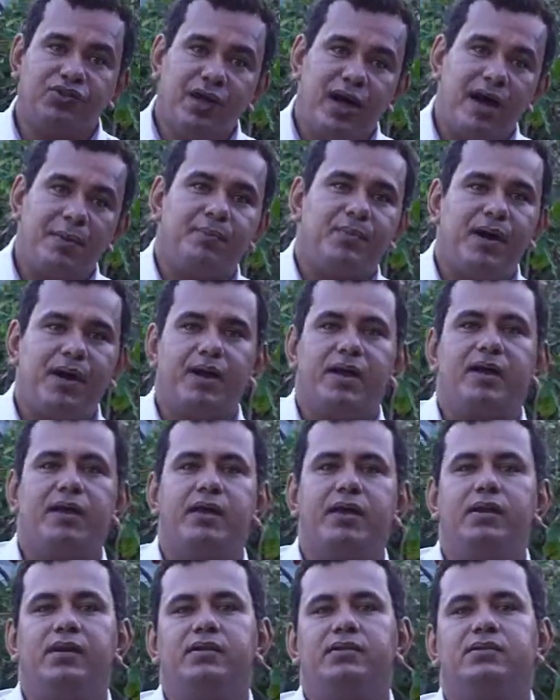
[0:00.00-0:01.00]
dar para
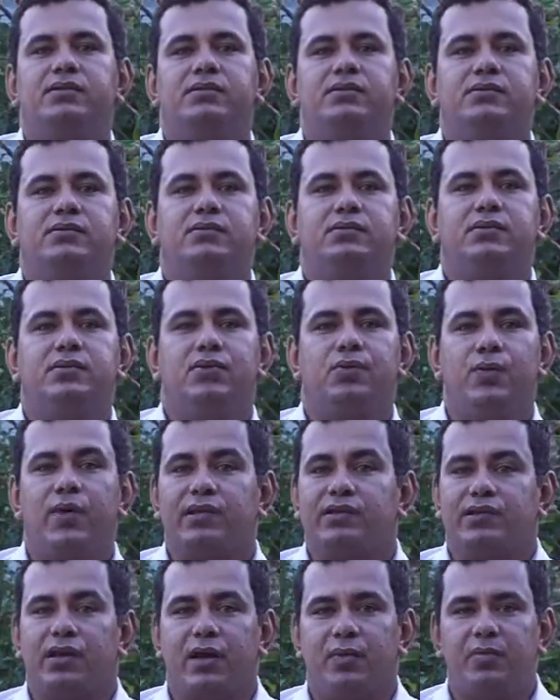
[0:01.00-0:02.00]
ele
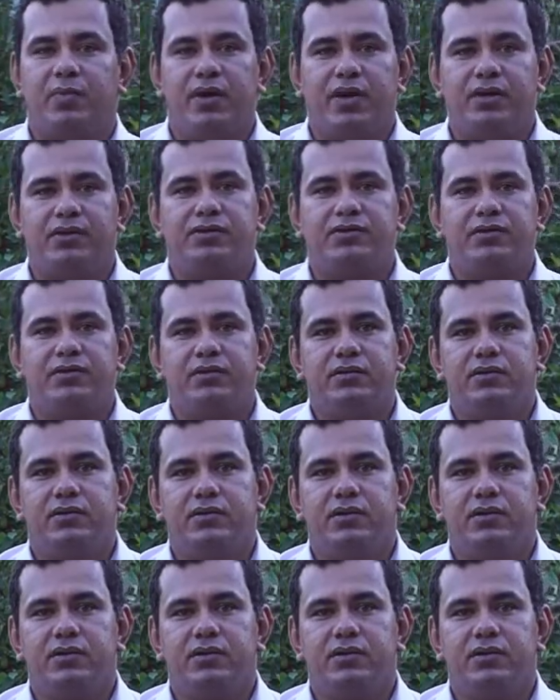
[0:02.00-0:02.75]
uma serpente.